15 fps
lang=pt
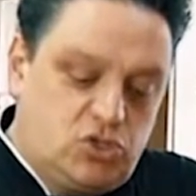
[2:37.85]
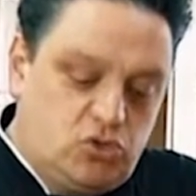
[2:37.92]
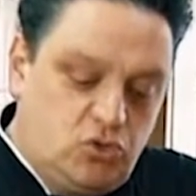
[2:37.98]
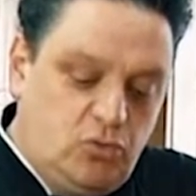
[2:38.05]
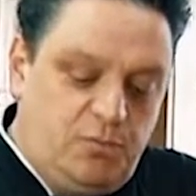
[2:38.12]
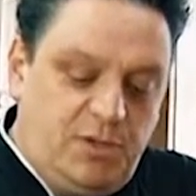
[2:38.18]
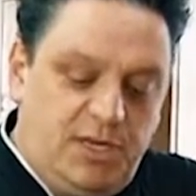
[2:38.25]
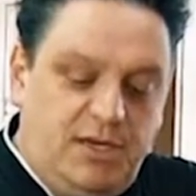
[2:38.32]

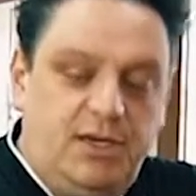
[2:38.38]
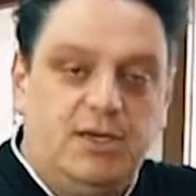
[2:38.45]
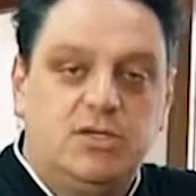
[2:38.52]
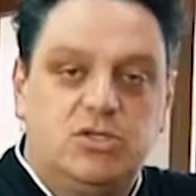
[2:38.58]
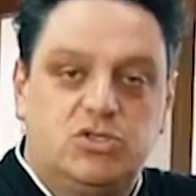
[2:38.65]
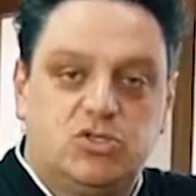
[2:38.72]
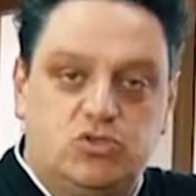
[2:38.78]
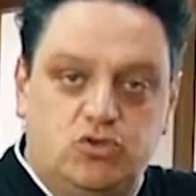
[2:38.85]
super,
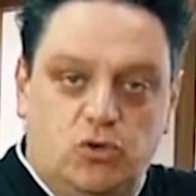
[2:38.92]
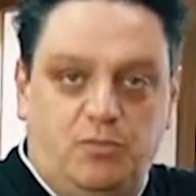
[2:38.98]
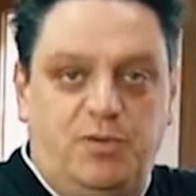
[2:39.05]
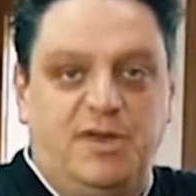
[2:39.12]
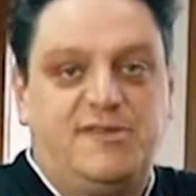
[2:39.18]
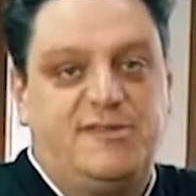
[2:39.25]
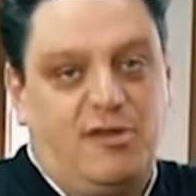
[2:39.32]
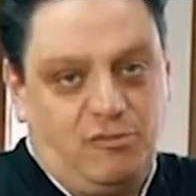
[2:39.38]

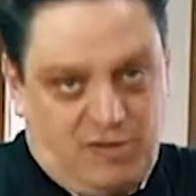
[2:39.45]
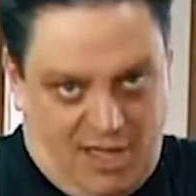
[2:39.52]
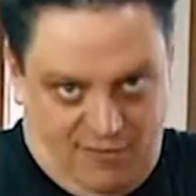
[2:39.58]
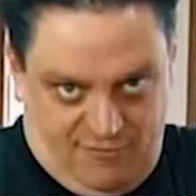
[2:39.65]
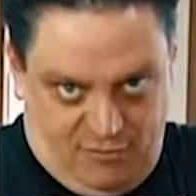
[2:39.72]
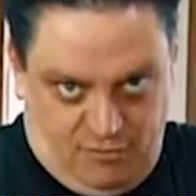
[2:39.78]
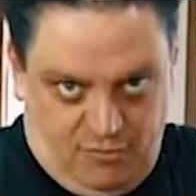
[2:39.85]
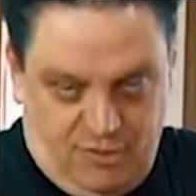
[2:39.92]
super
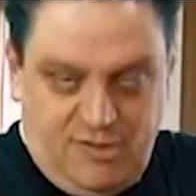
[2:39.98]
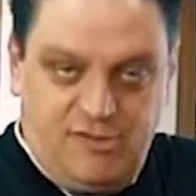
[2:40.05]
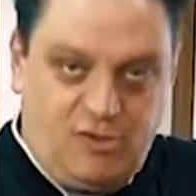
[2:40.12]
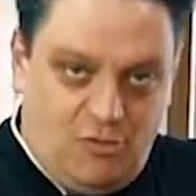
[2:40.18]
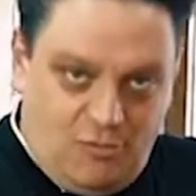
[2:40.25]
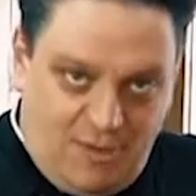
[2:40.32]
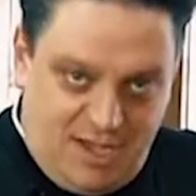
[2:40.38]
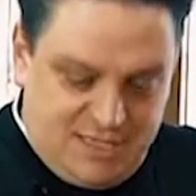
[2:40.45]
saudável. Isso
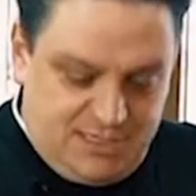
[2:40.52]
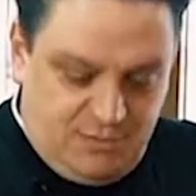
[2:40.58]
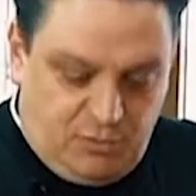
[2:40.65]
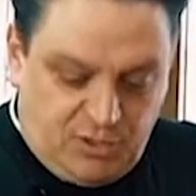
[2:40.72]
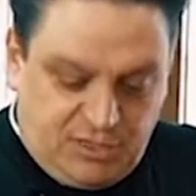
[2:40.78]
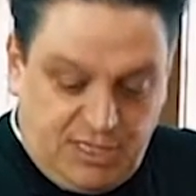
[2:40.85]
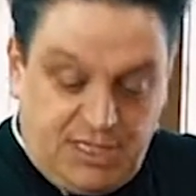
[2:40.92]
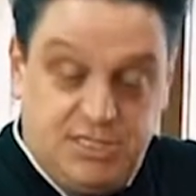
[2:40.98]
é o mais
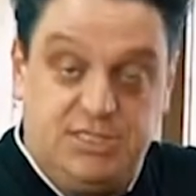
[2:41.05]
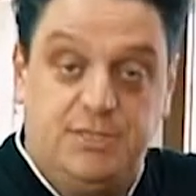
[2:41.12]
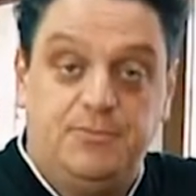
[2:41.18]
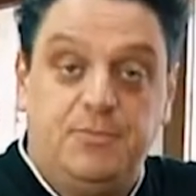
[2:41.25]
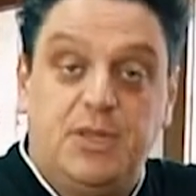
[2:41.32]
importante.